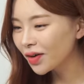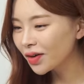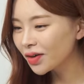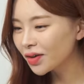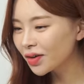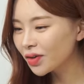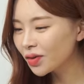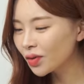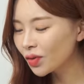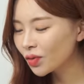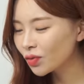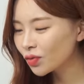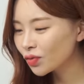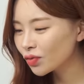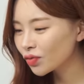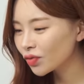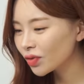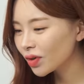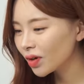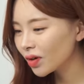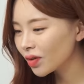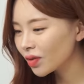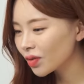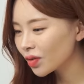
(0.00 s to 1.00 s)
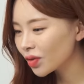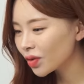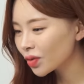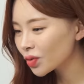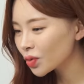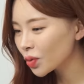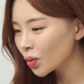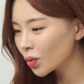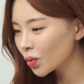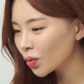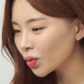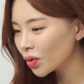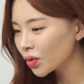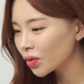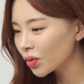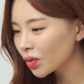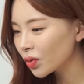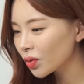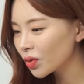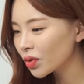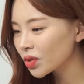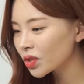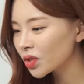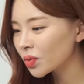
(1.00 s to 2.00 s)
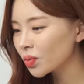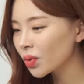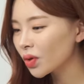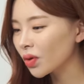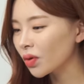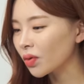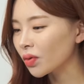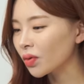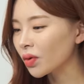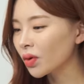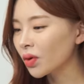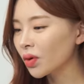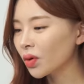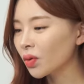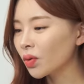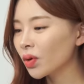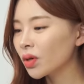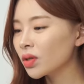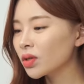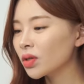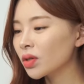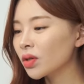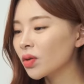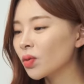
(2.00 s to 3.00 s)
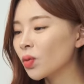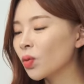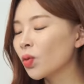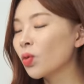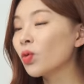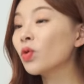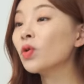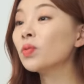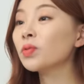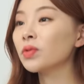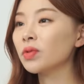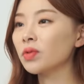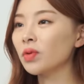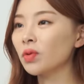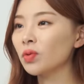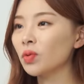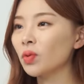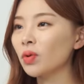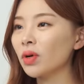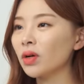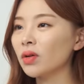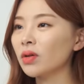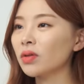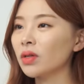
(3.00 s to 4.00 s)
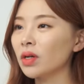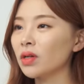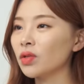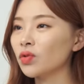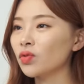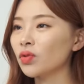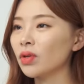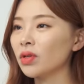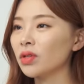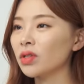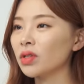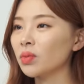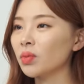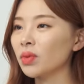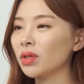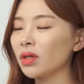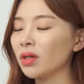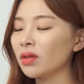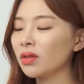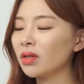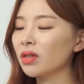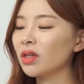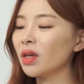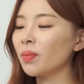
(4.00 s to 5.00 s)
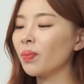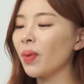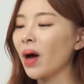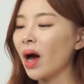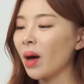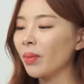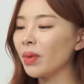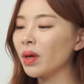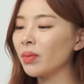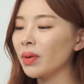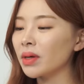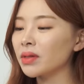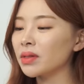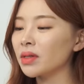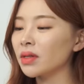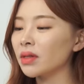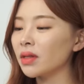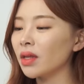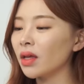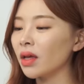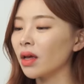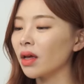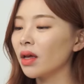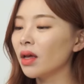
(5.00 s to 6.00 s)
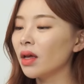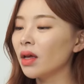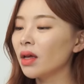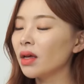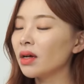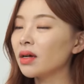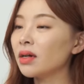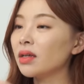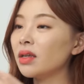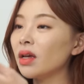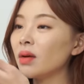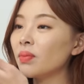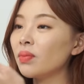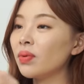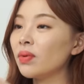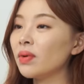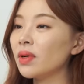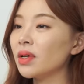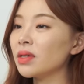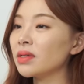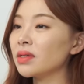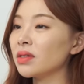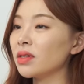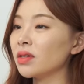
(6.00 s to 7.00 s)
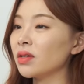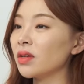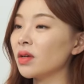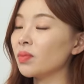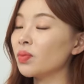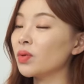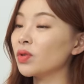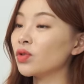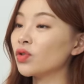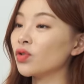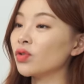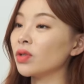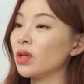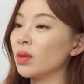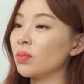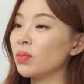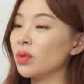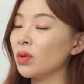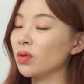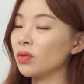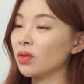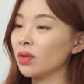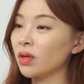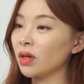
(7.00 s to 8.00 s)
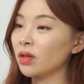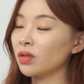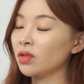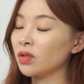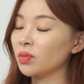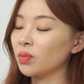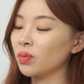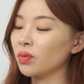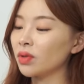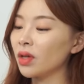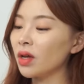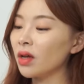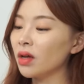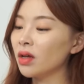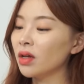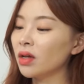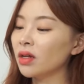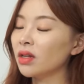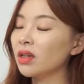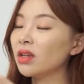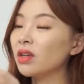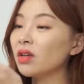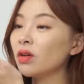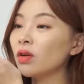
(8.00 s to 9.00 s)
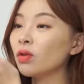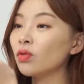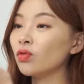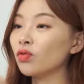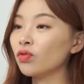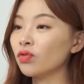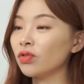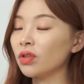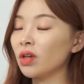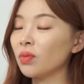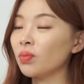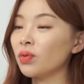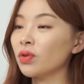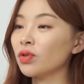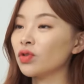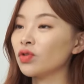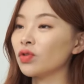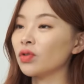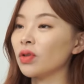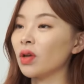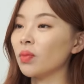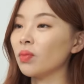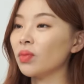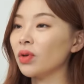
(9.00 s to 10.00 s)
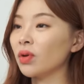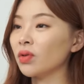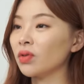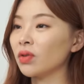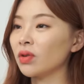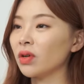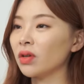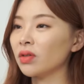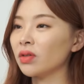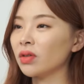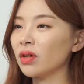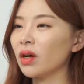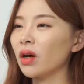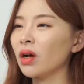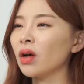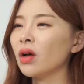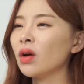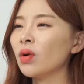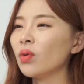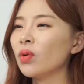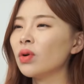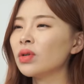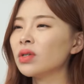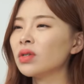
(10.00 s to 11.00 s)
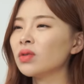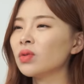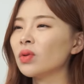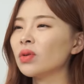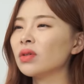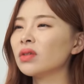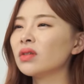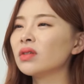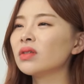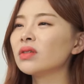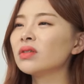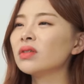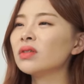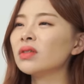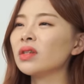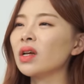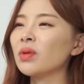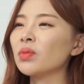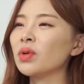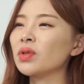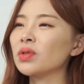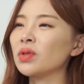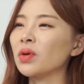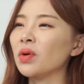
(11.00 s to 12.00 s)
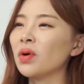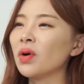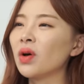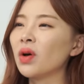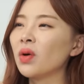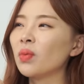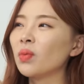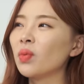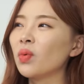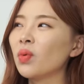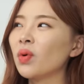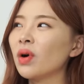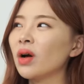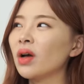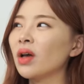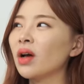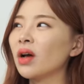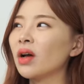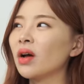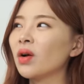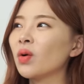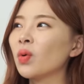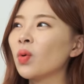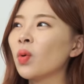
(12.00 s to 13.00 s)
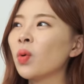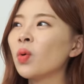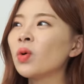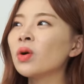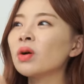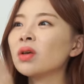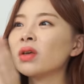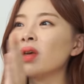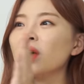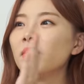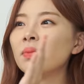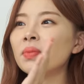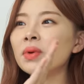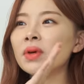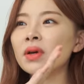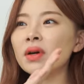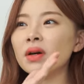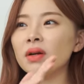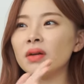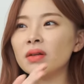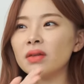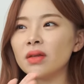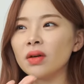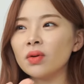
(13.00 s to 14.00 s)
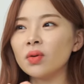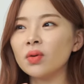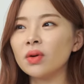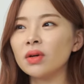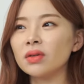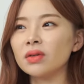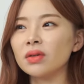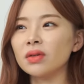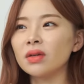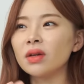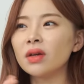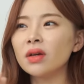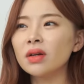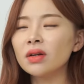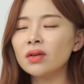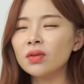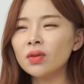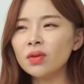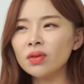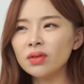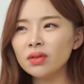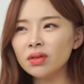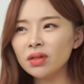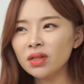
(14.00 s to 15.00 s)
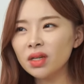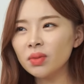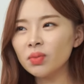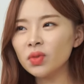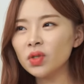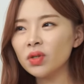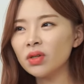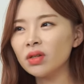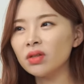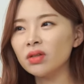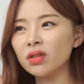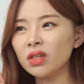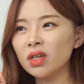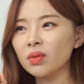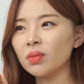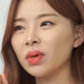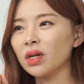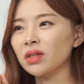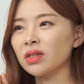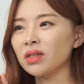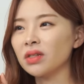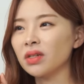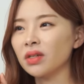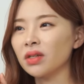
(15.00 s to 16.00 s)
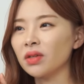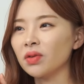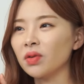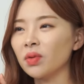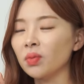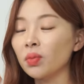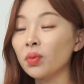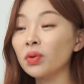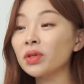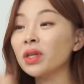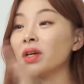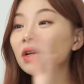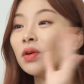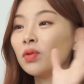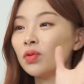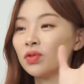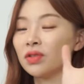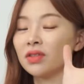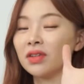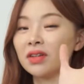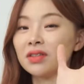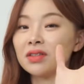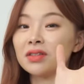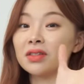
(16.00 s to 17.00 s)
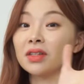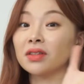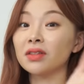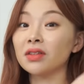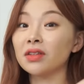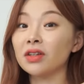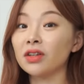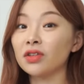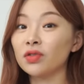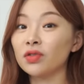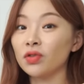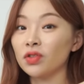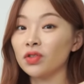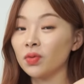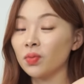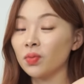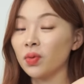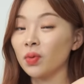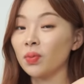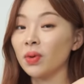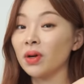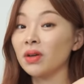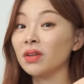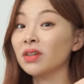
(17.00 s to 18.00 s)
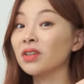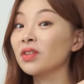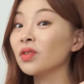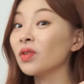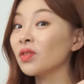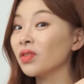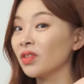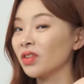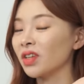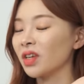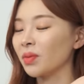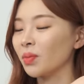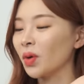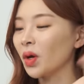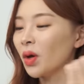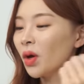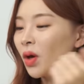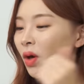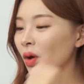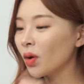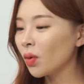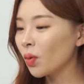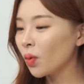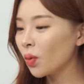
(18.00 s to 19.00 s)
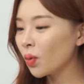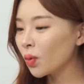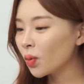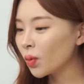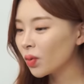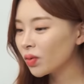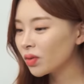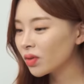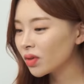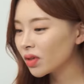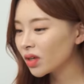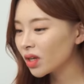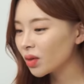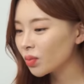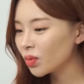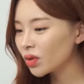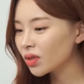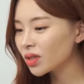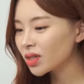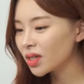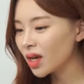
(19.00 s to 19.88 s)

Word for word: 리어루드가 이렇게 적용이 되어 있으면 굉장히 고급스러운 효과를 낼 수가 있습니다. 특히 밤에 봤을 때 그냥 플라스틱에 비춘 앰비언트 라이트보다 리어우드에 비춘 앰비언트 라이트가 훨씬 더 은은하면서 뭔가 약간 고급 캠핑카를 탄 것 같은 그런 느낌적인 느낌 아시잖아요. 모델하우스 갔을 때 느낄 수 있을 법한 그런 느낌. 그런 느낌을